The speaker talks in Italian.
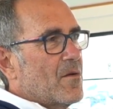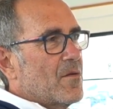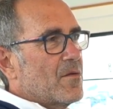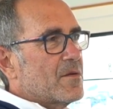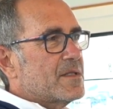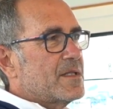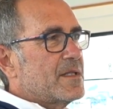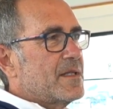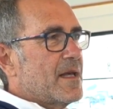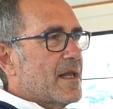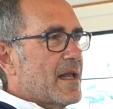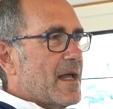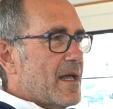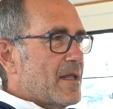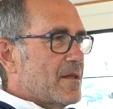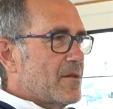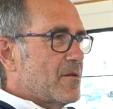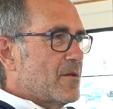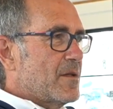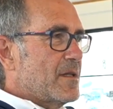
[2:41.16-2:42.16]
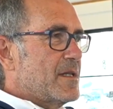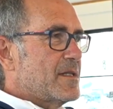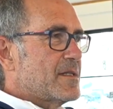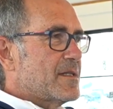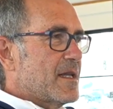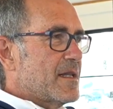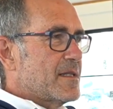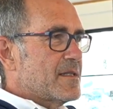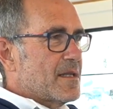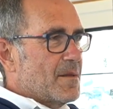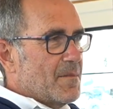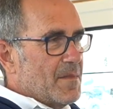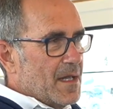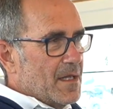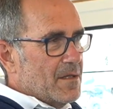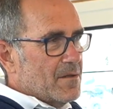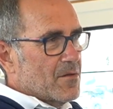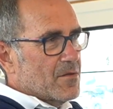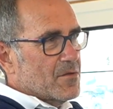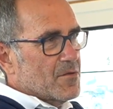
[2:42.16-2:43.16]
Considerando il
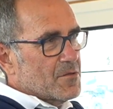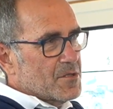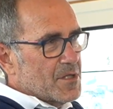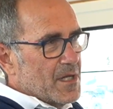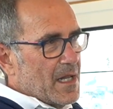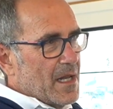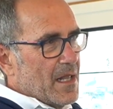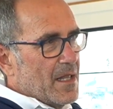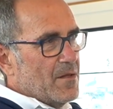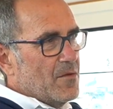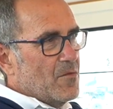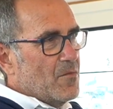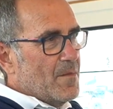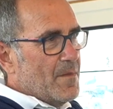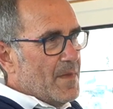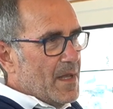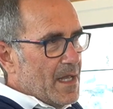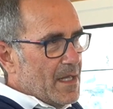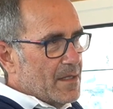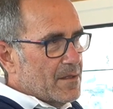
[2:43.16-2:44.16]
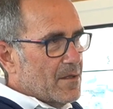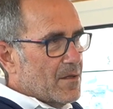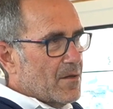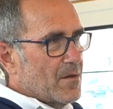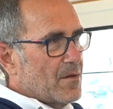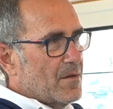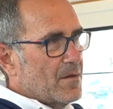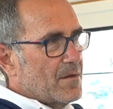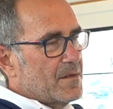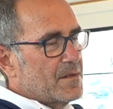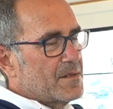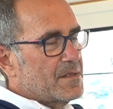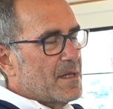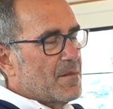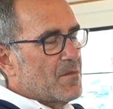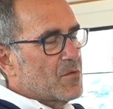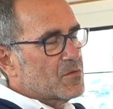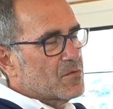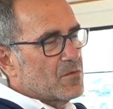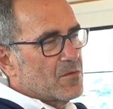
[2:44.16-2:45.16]
distanziamento sociale di un metro,
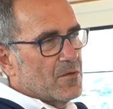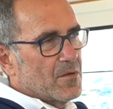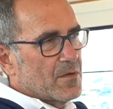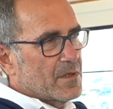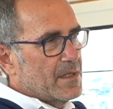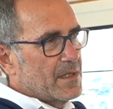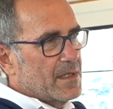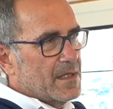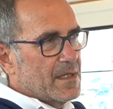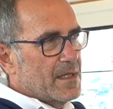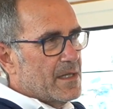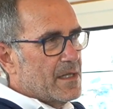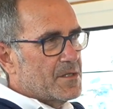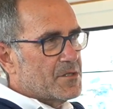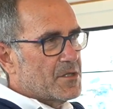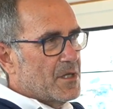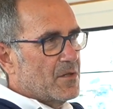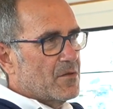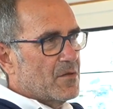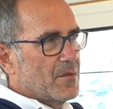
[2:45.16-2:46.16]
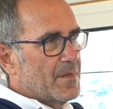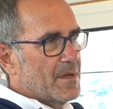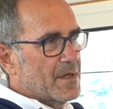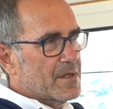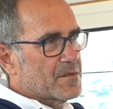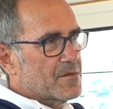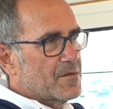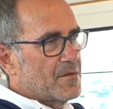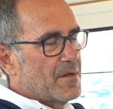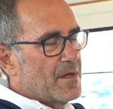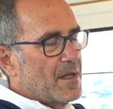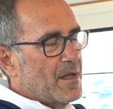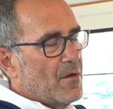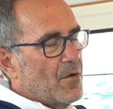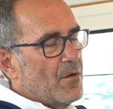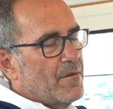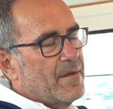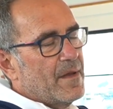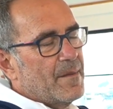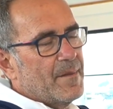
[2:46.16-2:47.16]
siamo sull'ordine delle 100 persone.
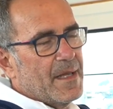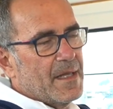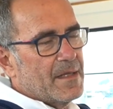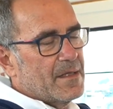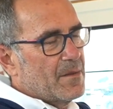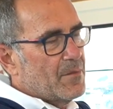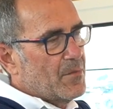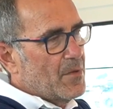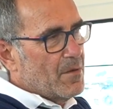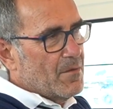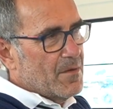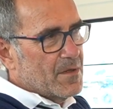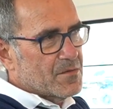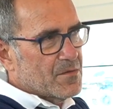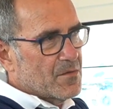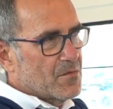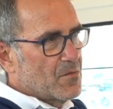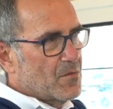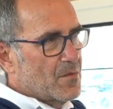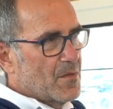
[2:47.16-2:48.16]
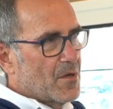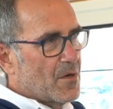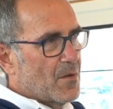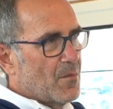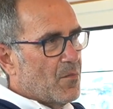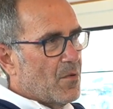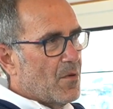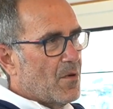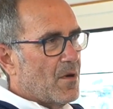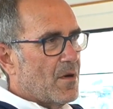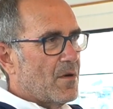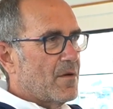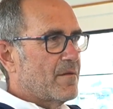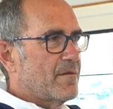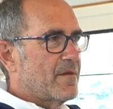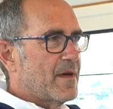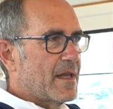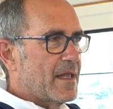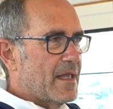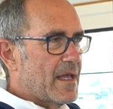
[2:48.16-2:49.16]
Ovviamente poi questo numero può
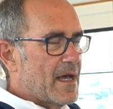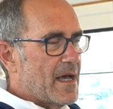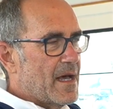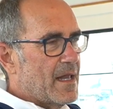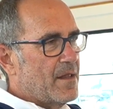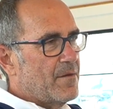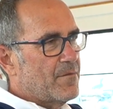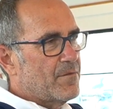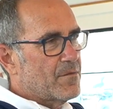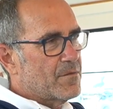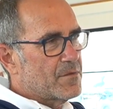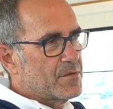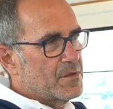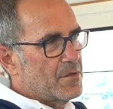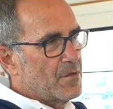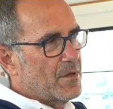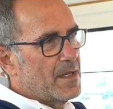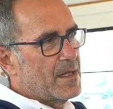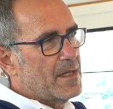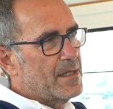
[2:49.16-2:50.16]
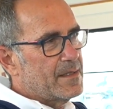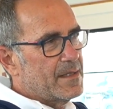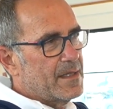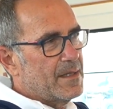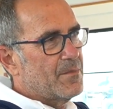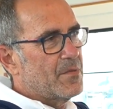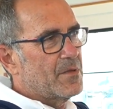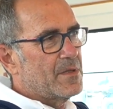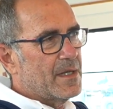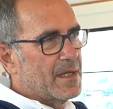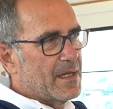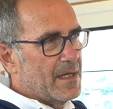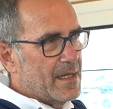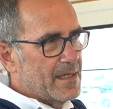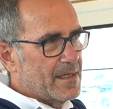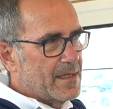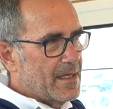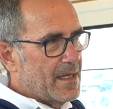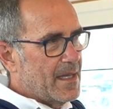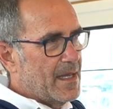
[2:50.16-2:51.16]
variare in funzione del tipo di
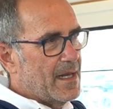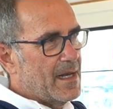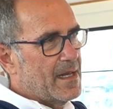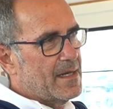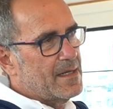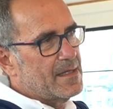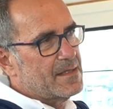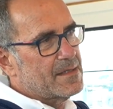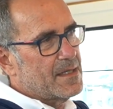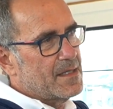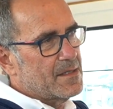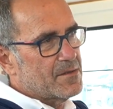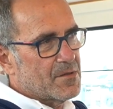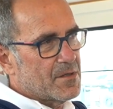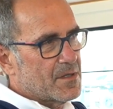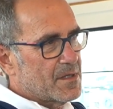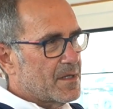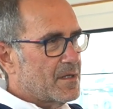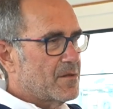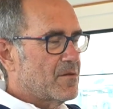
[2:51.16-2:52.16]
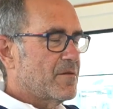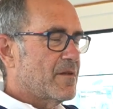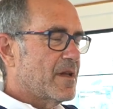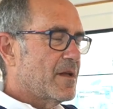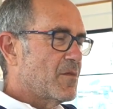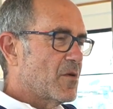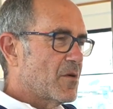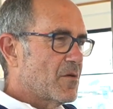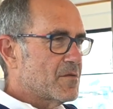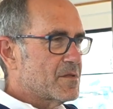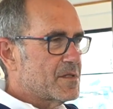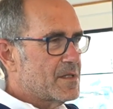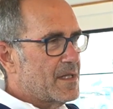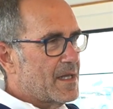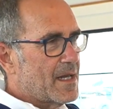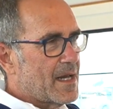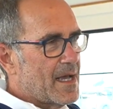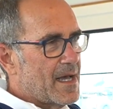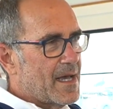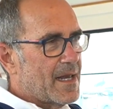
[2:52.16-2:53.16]
clientela, nel senso che dovremo
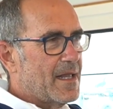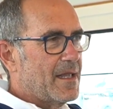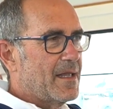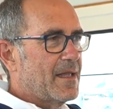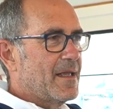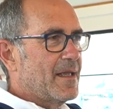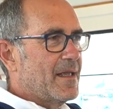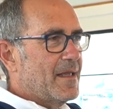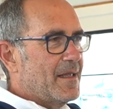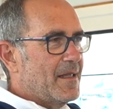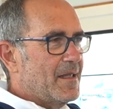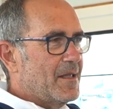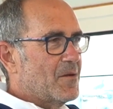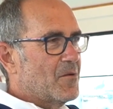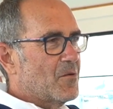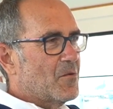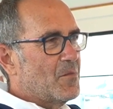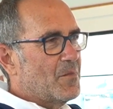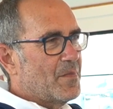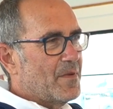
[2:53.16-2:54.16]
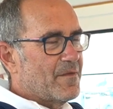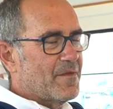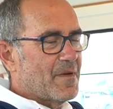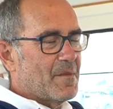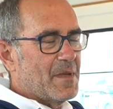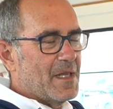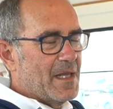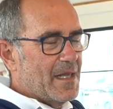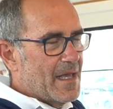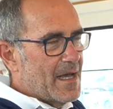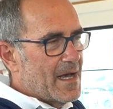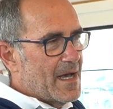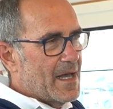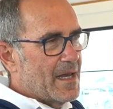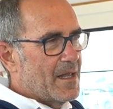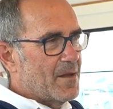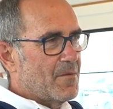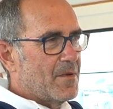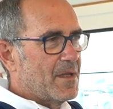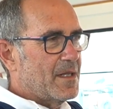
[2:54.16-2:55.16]
considerare i gruppi
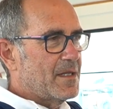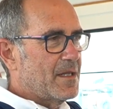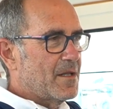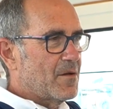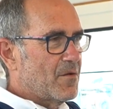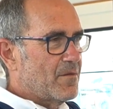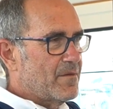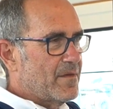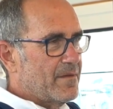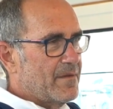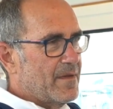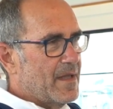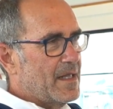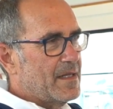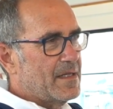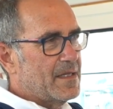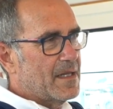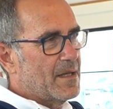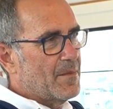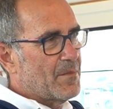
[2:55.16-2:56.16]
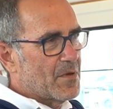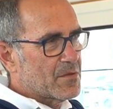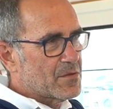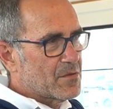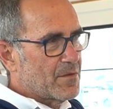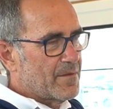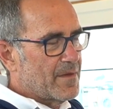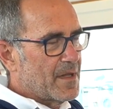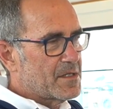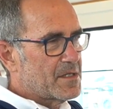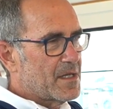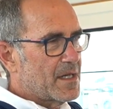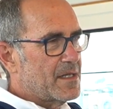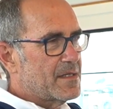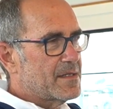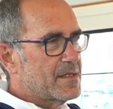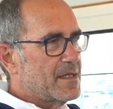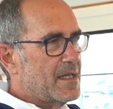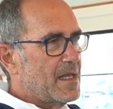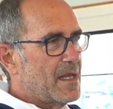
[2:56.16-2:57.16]
familiari, quindi i conviventi che possono viaggiare
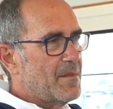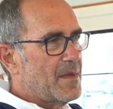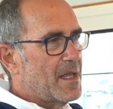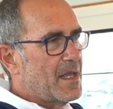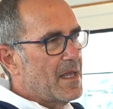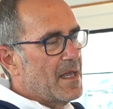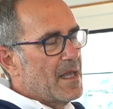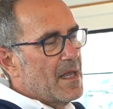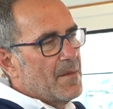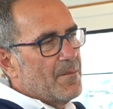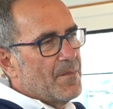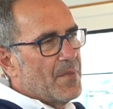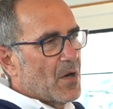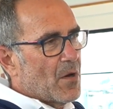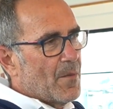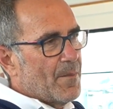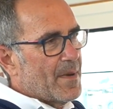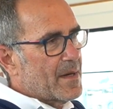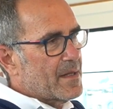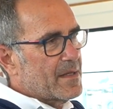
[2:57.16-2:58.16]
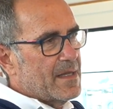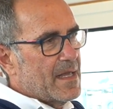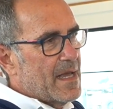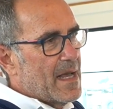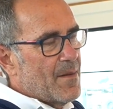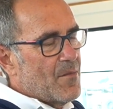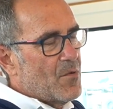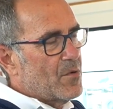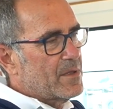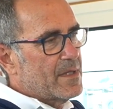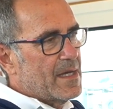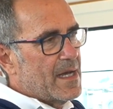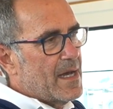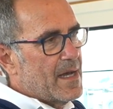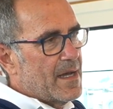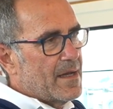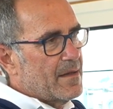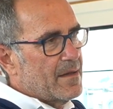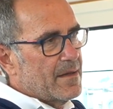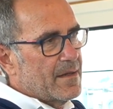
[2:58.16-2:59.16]
insieme, però partiamo
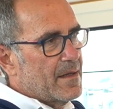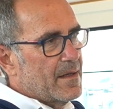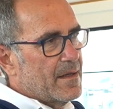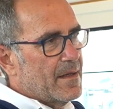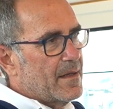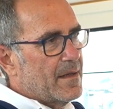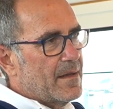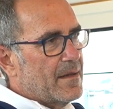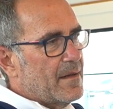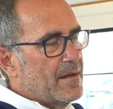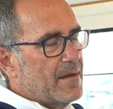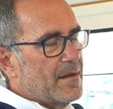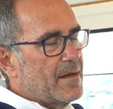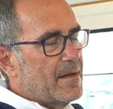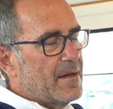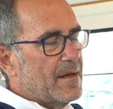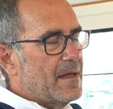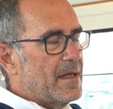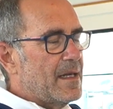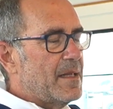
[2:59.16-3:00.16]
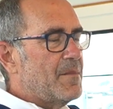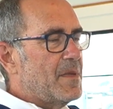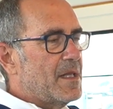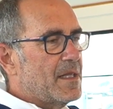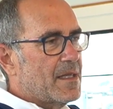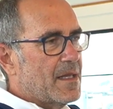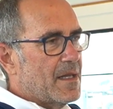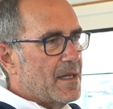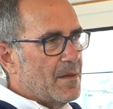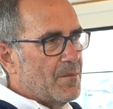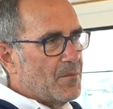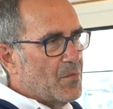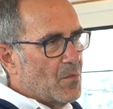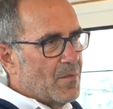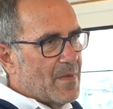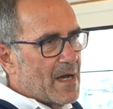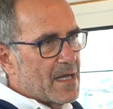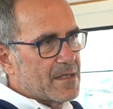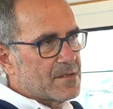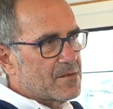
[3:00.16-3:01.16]
dal eh, limite più
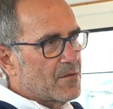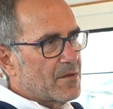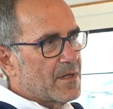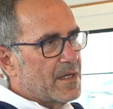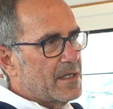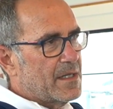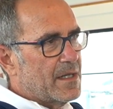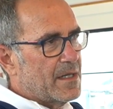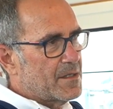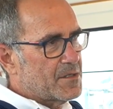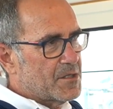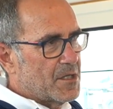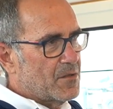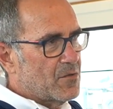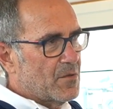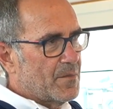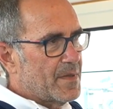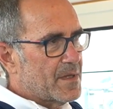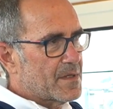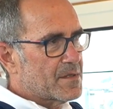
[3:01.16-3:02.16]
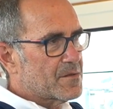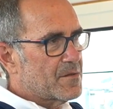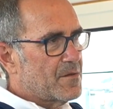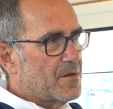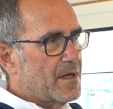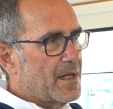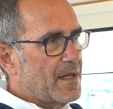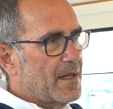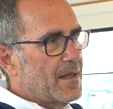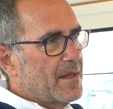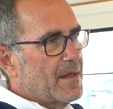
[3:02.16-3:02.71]
basso che è delle 100 persone.